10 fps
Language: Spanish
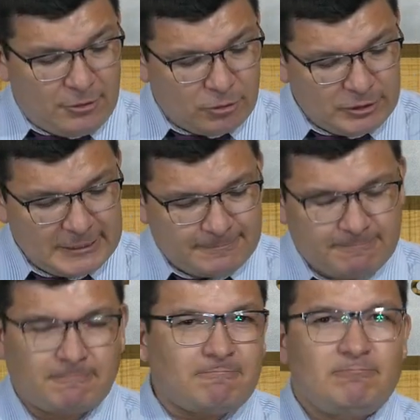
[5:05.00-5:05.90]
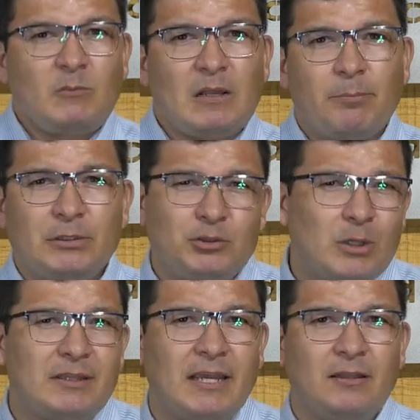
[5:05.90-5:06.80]
entonces pues yo
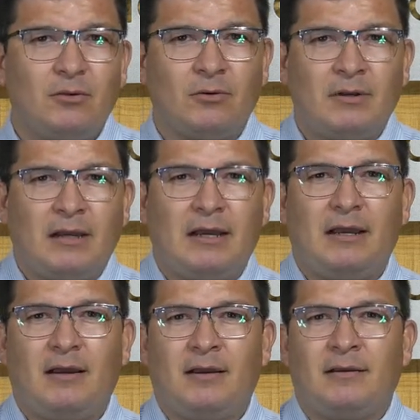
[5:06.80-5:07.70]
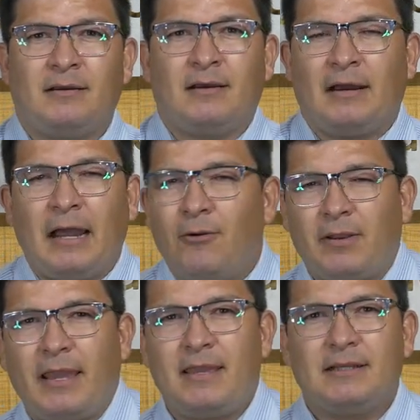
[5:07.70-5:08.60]
atiendo a, lo
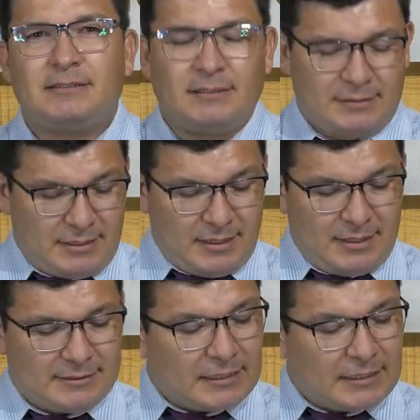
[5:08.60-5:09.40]
que ellas este,